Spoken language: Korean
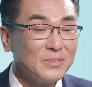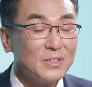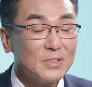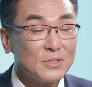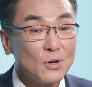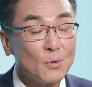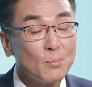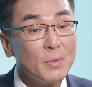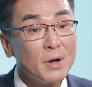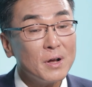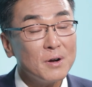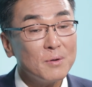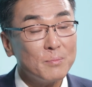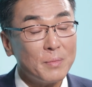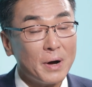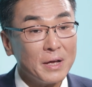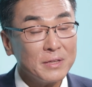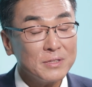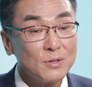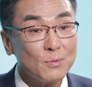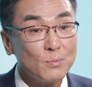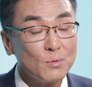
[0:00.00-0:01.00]
근데 정말
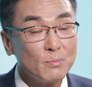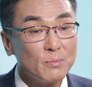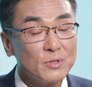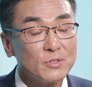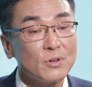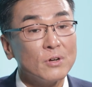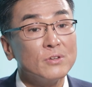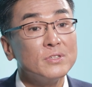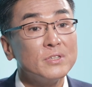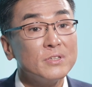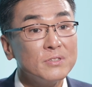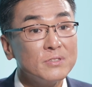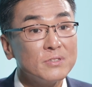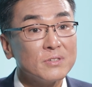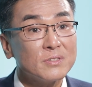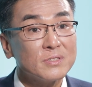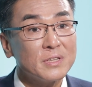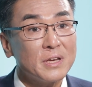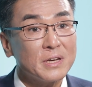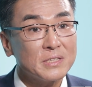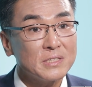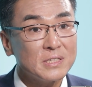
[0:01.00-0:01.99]
맞아보면 전신
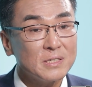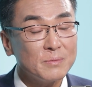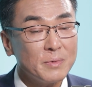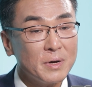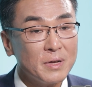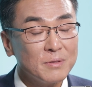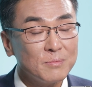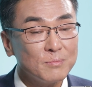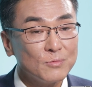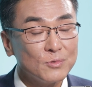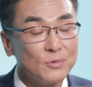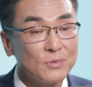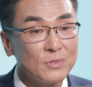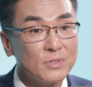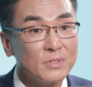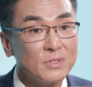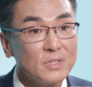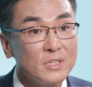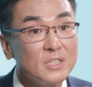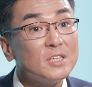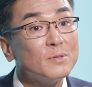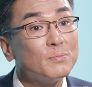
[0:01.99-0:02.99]
증상이 심한
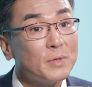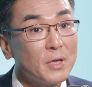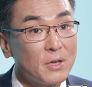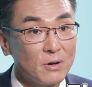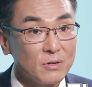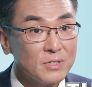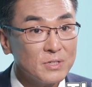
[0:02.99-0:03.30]
분들은 20대